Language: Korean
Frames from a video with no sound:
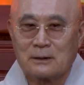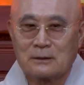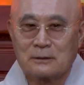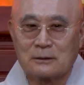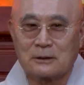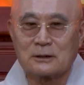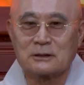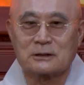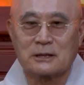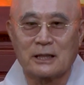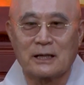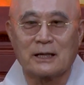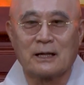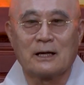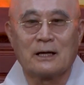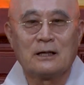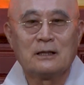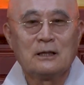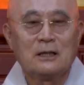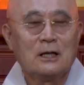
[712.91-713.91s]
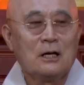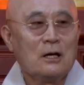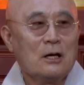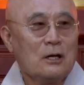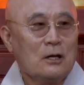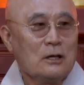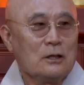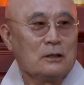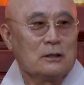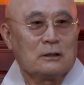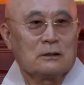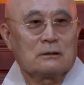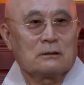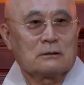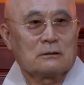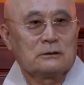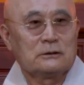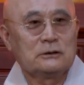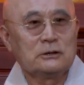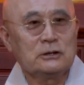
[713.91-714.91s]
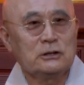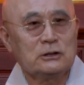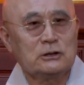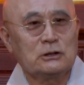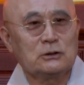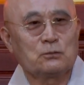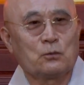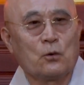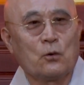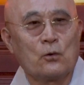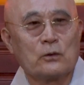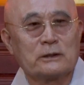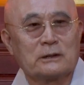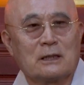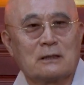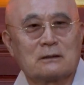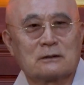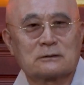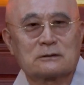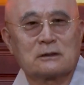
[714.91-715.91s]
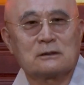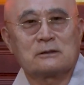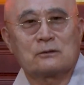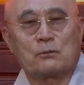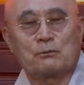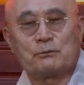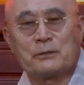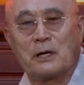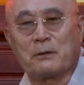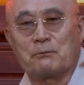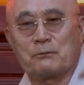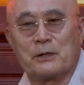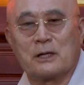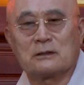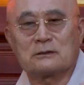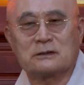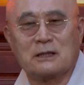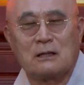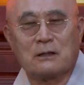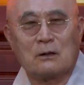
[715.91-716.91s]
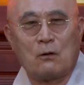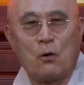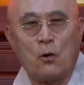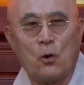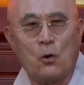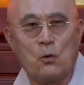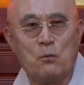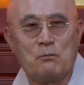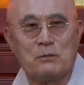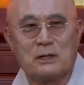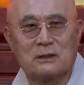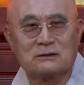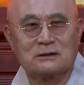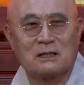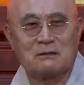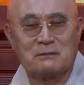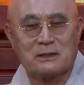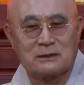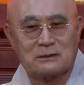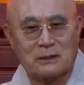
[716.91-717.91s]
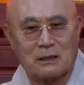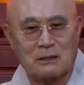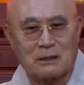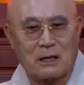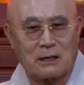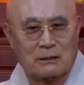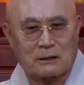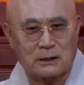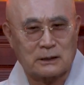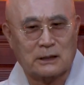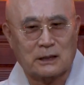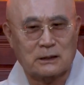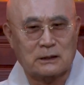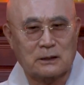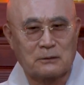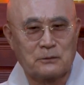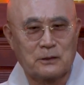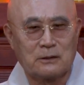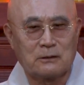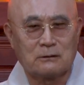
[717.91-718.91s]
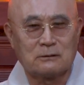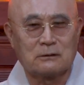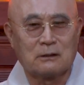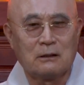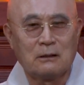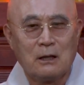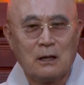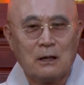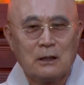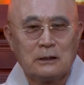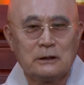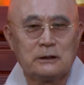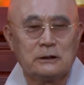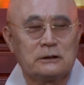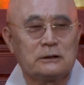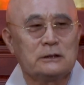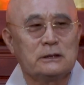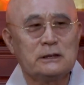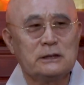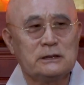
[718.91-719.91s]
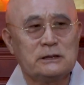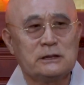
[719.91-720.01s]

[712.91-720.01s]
그런데 25억이라는 것을 명상 호흡 명상만 잘 하게 되게 되면은 이